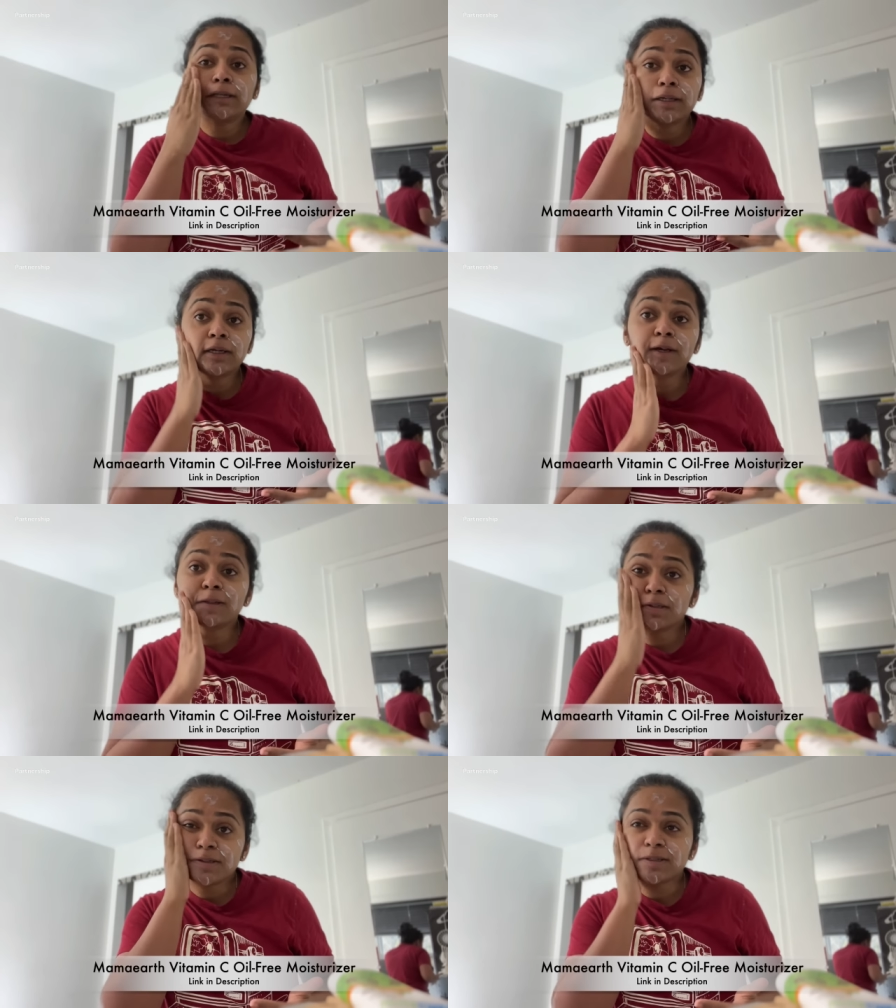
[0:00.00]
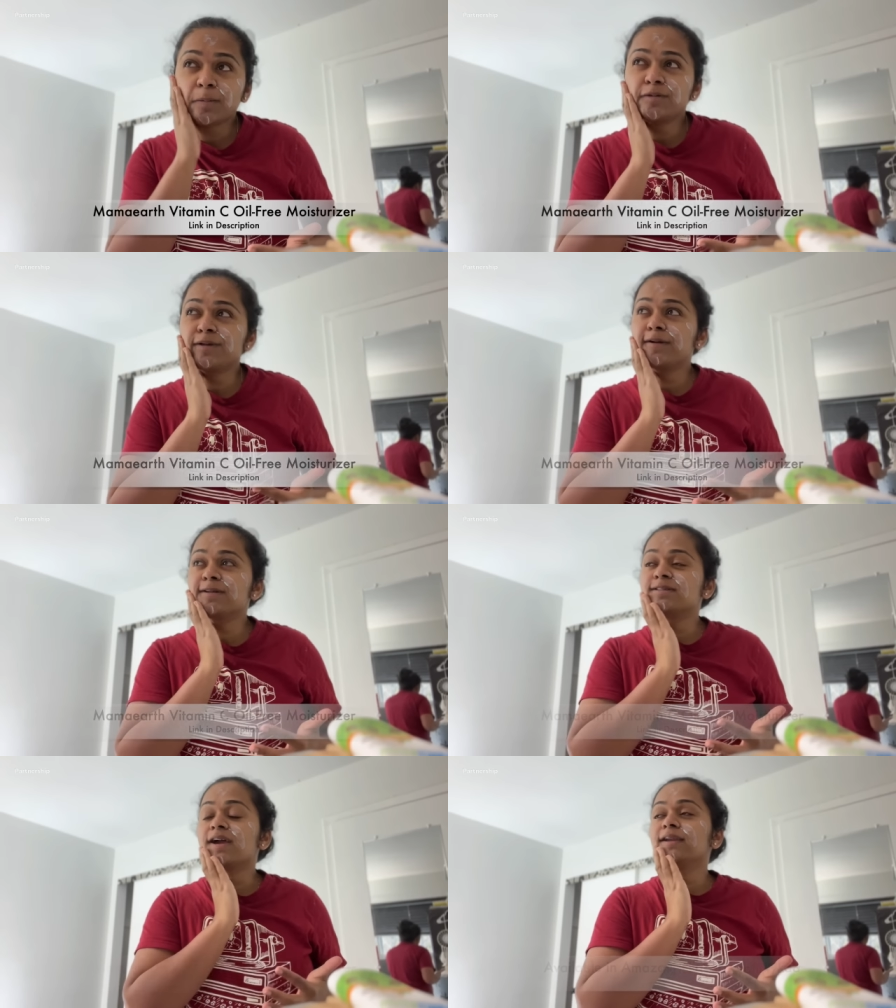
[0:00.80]
లింక్ లింక్ కింద డిస్క్రిప్షన్లో
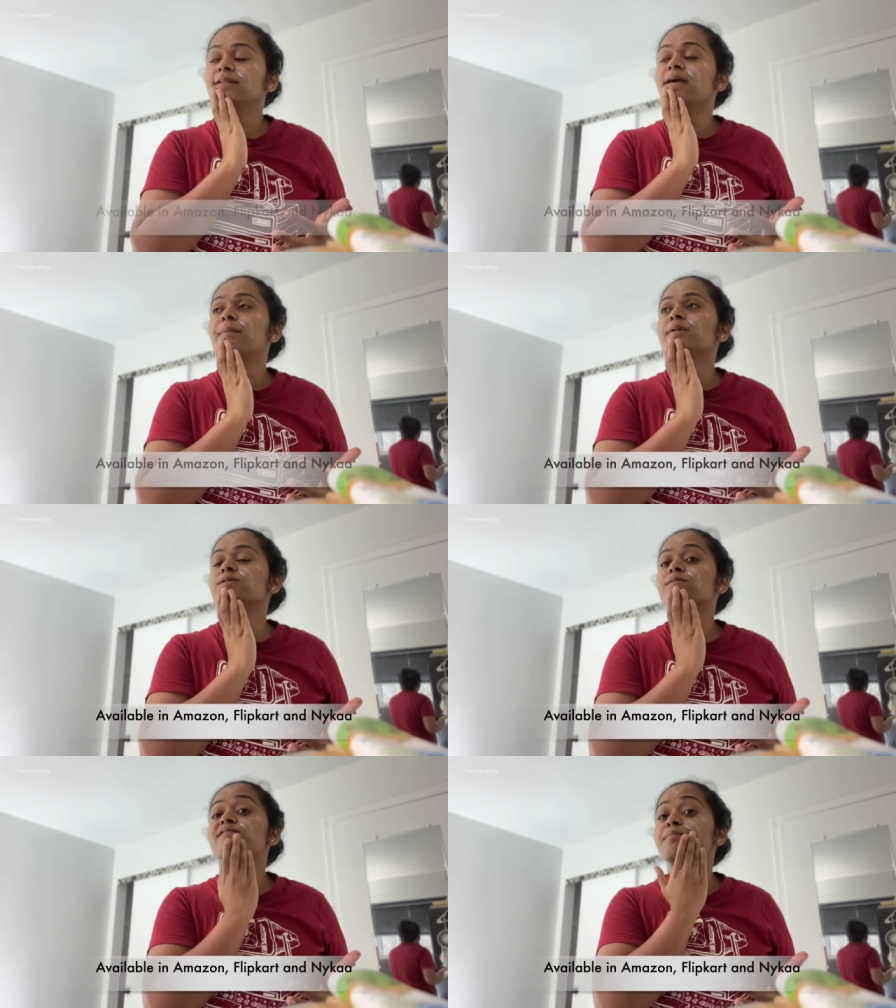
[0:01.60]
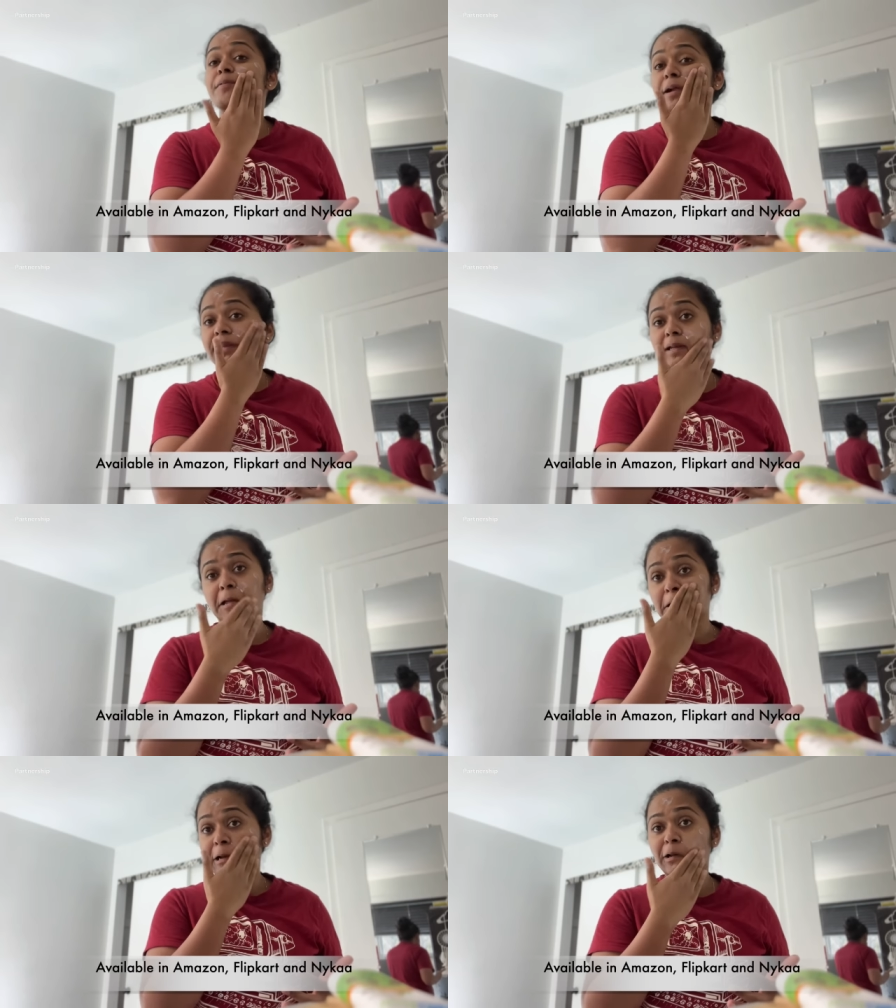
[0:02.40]
ఇస్తాయండి ఇది అమెజాన్ ఫ్లిప్కార్ట్ అండ్
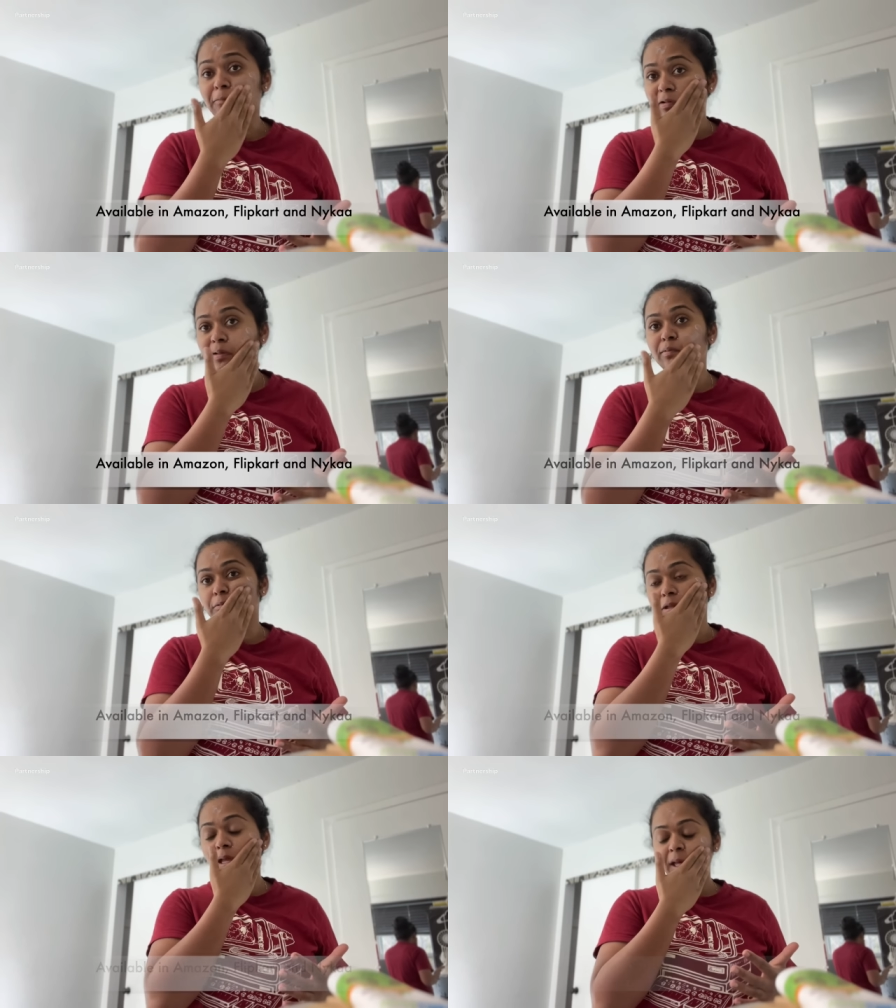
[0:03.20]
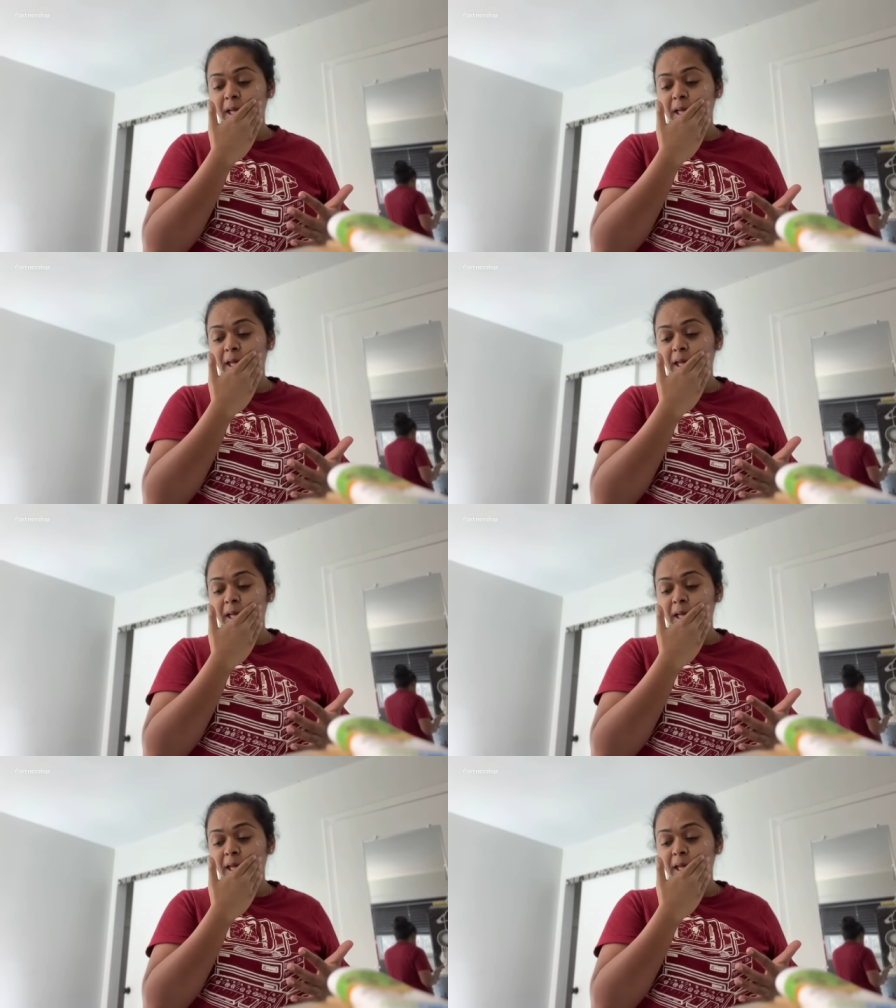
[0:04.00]
నైకాల్ అవైలబుల్ ఉంది